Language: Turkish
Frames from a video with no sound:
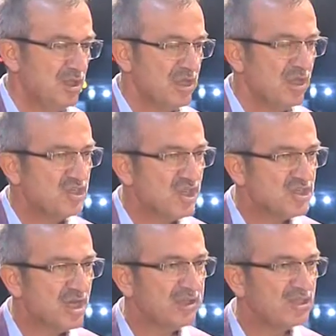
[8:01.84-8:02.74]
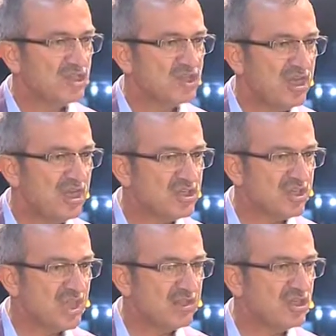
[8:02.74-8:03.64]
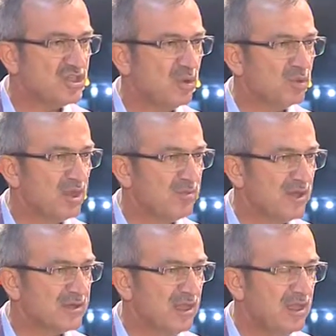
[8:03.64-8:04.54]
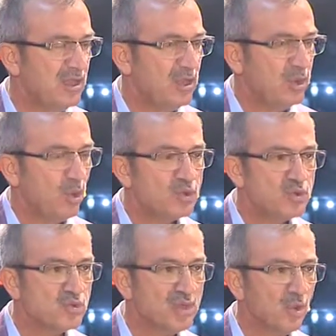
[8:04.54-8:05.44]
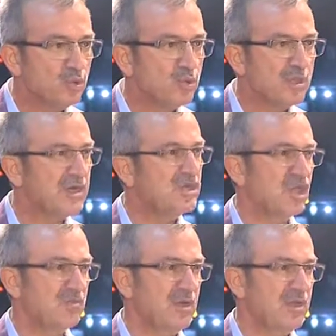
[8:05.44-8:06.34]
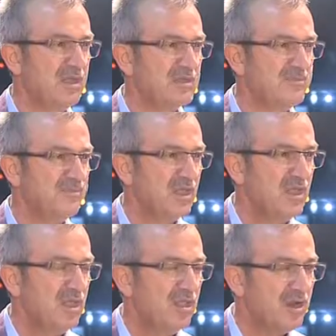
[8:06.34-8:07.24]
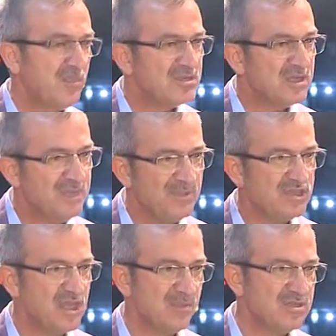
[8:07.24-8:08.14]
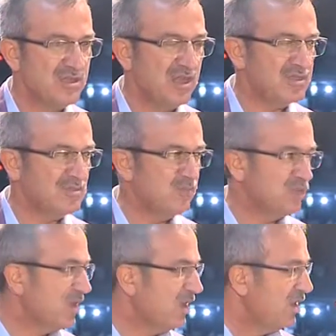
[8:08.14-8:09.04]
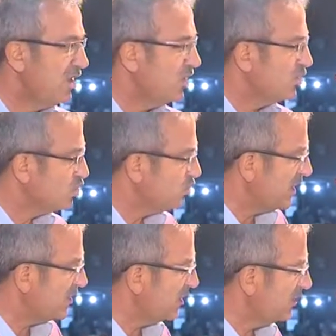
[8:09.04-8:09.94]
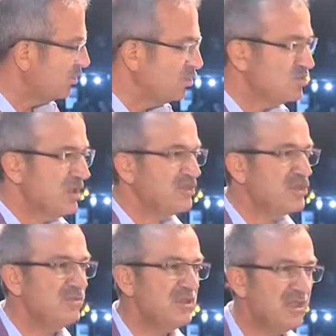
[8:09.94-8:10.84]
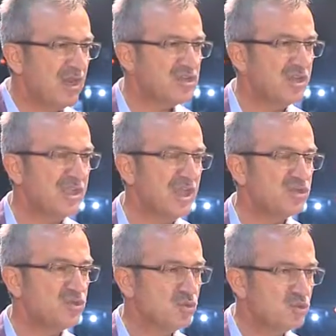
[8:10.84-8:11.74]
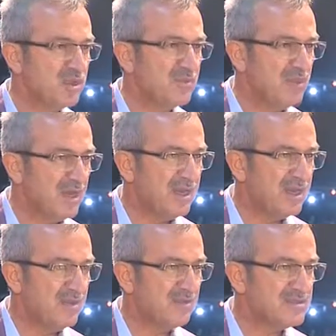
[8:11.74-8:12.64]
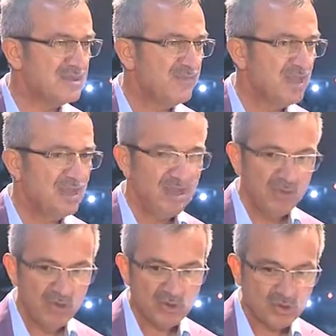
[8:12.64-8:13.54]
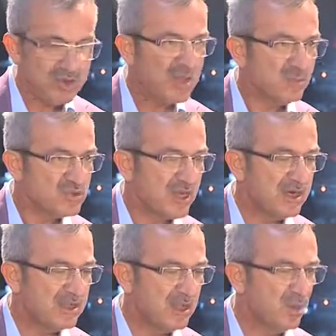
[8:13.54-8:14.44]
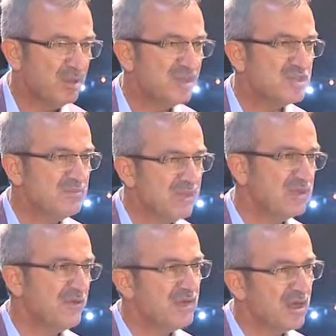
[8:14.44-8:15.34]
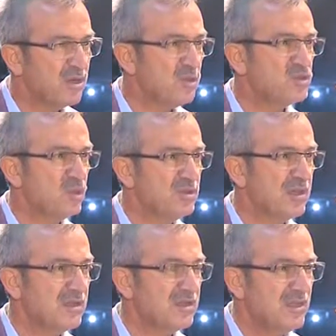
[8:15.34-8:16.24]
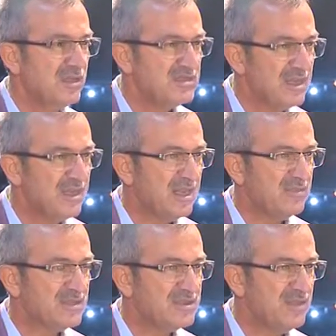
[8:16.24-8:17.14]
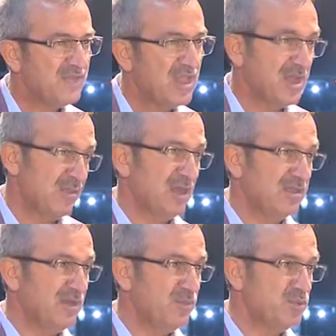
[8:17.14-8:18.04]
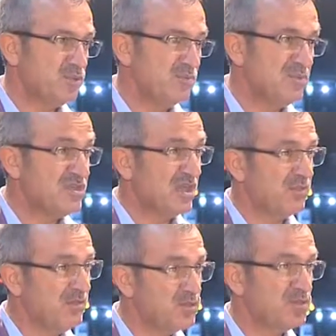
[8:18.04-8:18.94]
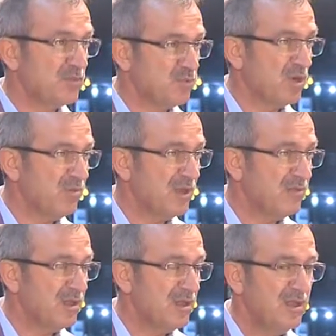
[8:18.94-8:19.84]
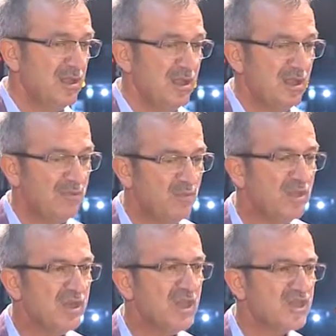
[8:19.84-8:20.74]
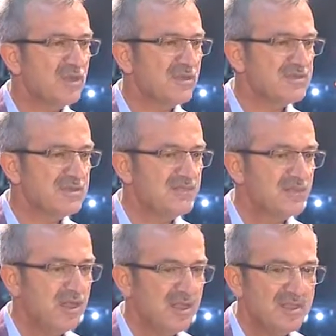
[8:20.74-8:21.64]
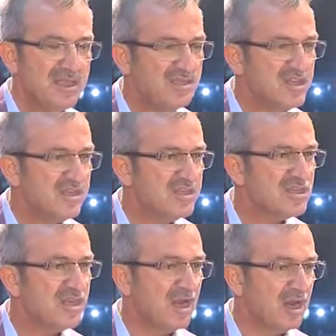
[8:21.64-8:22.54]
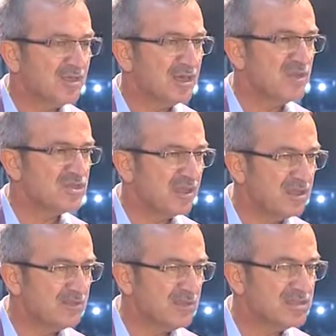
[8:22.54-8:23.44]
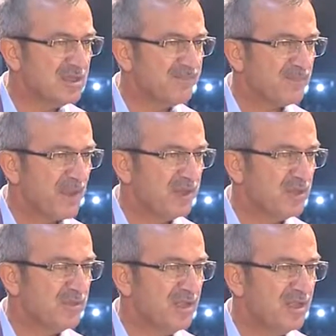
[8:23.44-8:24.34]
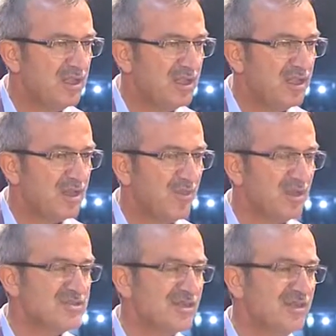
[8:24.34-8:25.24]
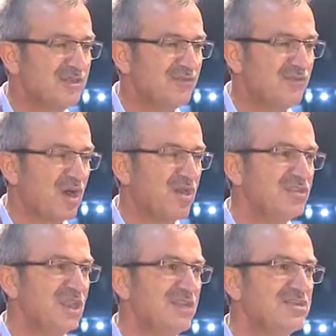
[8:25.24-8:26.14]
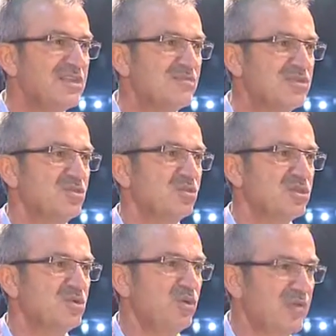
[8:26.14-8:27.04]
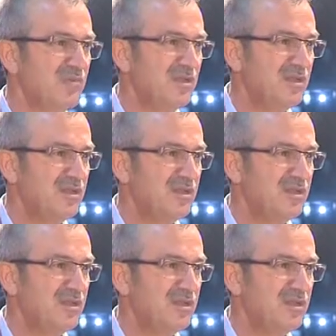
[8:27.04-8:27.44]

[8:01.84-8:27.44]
Gelişen çağda işte şehirleşen, kentleşen ortamlarda o çocuklara o duyguları yaşatmak lazım. Ramazan iple çekmesi lazım. Burada şu meydanda yüzlerce, binlerce gencin, çocukların bir araya gelmesi, biraz sonra yine bu sahnede onlar için Mettah ve Karagöz oyunlarının sergilenmesi, her mahallede yapıyoruz. Bir saat, bir buçuk saat programlar var. Ve bunları yaşaması, gelecek nesiller aktarması, anlatması anlamında Ramazan'ın farkındalığını hissetmesi noktası önemli.